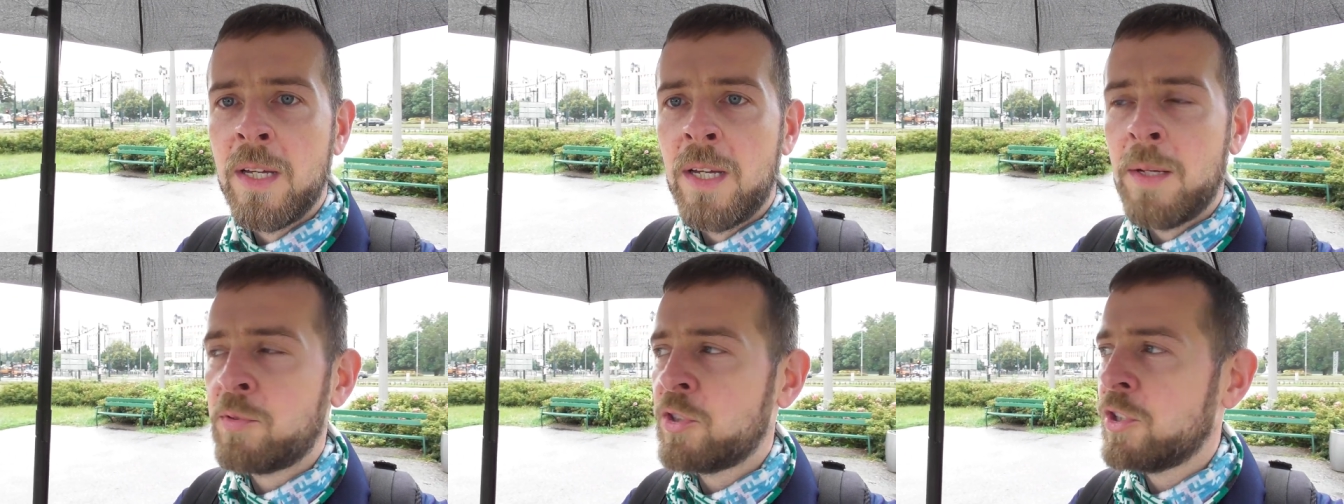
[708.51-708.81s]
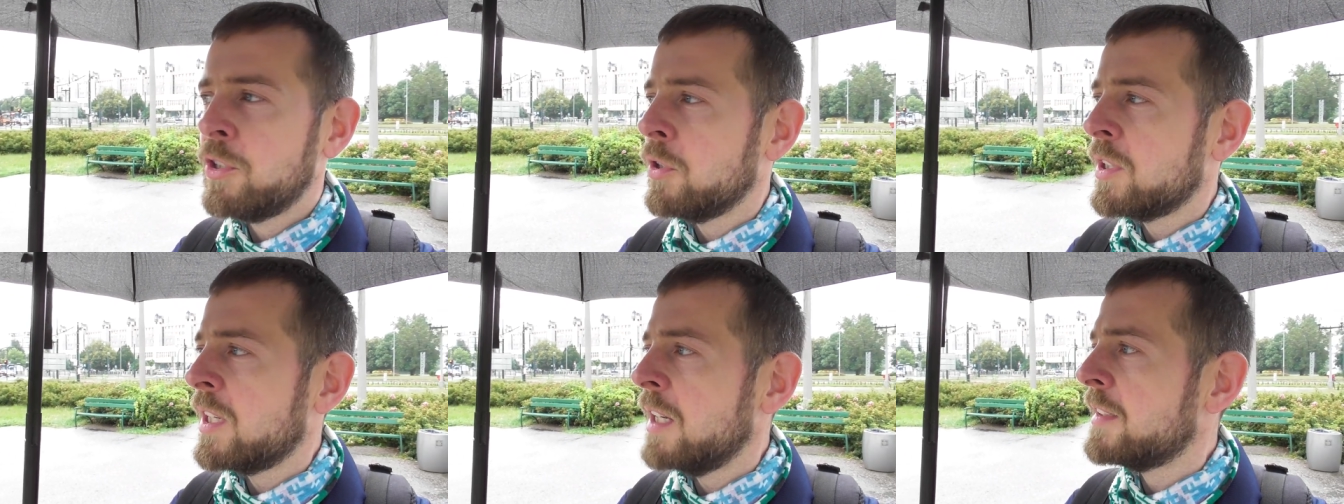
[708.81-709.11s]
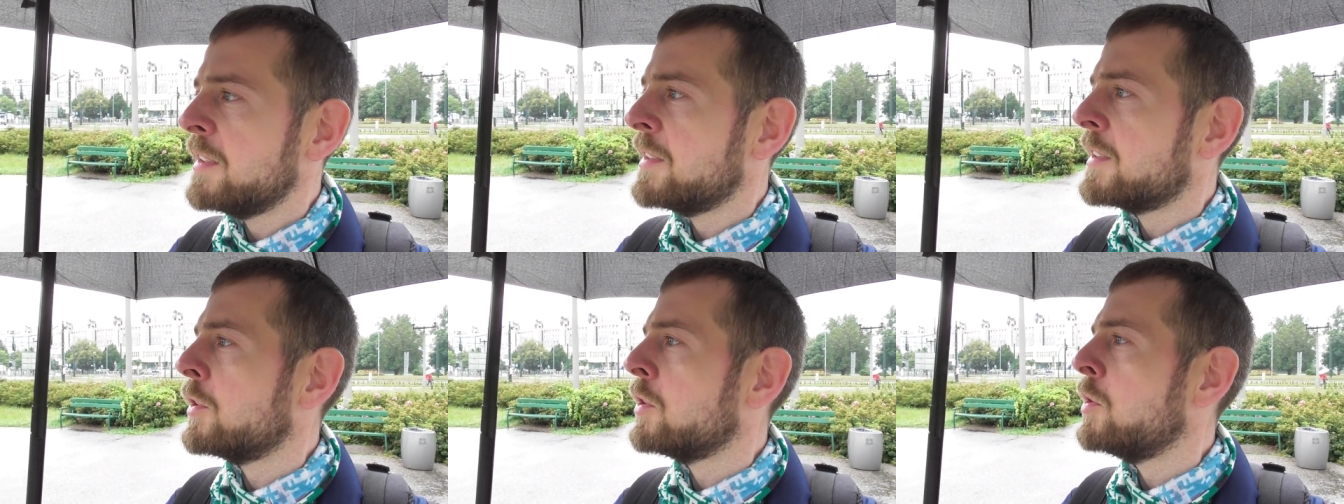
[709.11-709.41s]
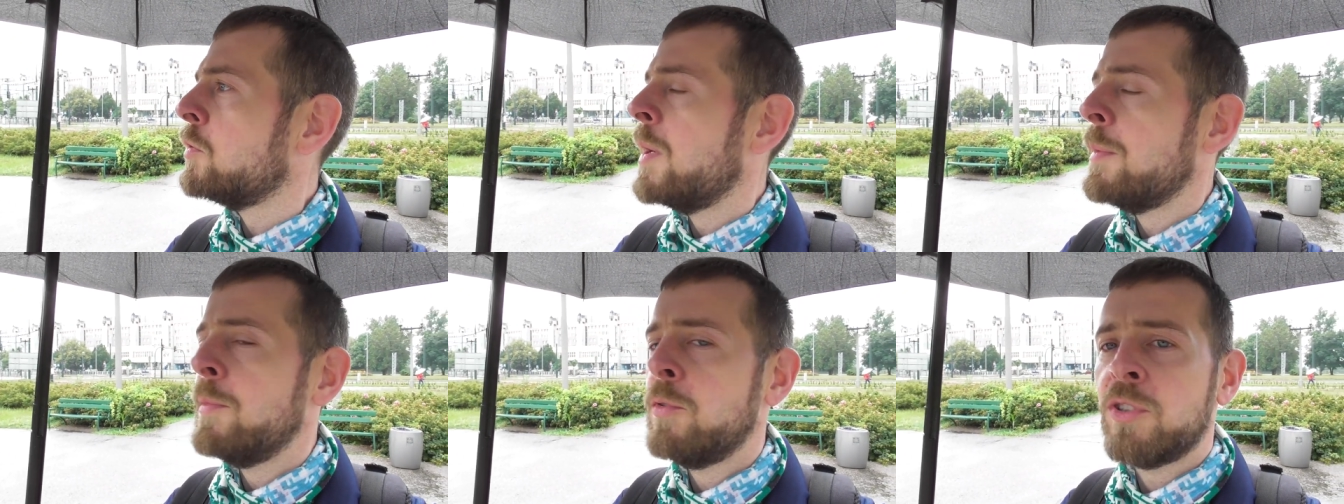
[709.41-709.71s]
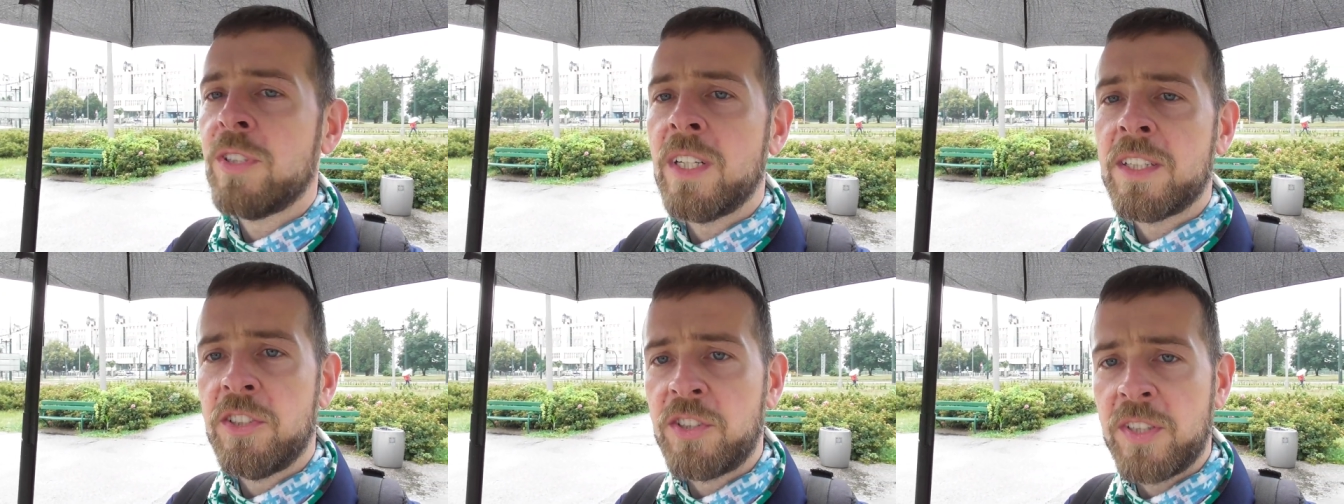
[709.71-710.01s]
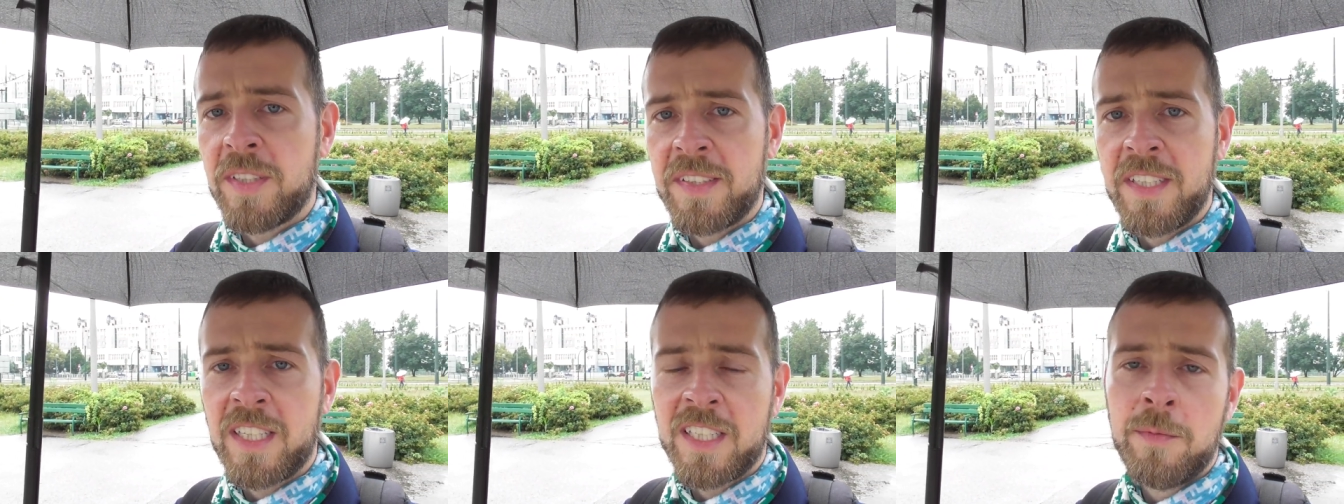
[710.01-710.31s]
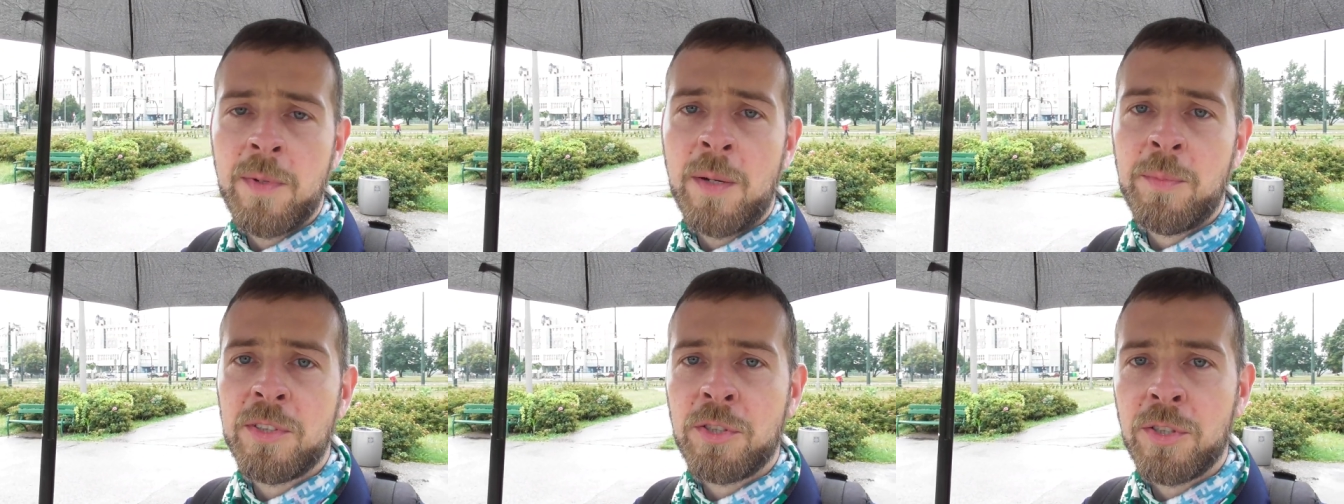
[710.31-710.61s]
E, przy okazji, skoro mamy już takie czasy,
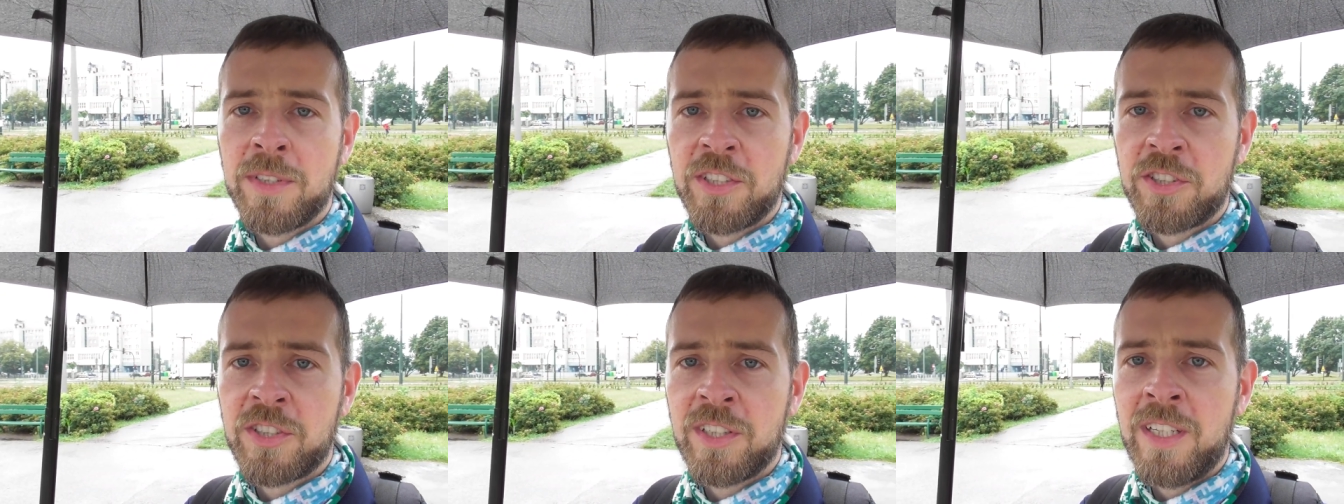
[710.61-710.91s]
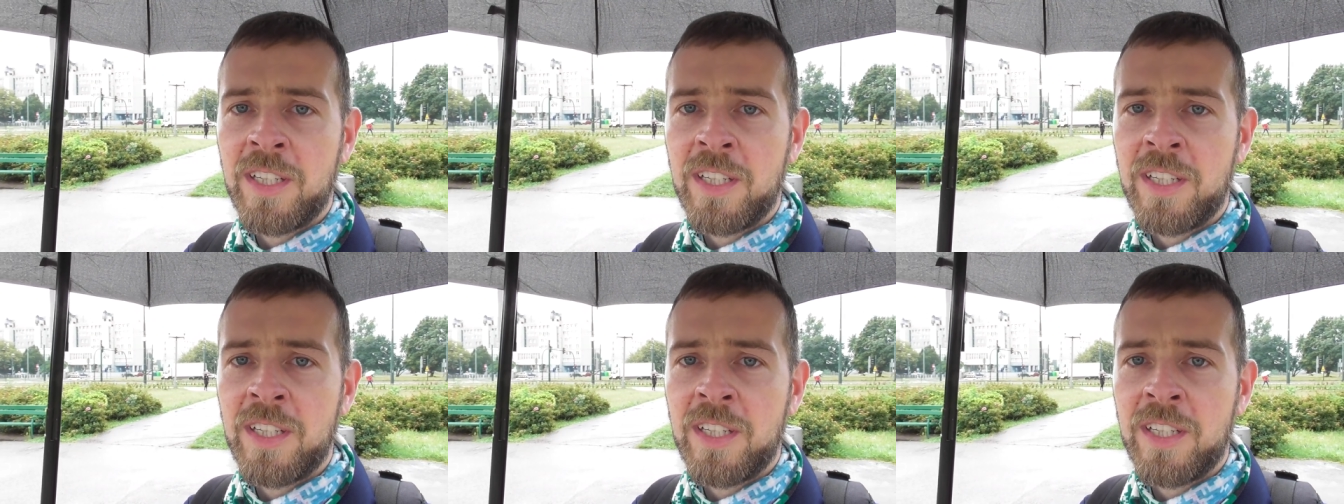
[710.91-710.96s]
jakie mamy, to też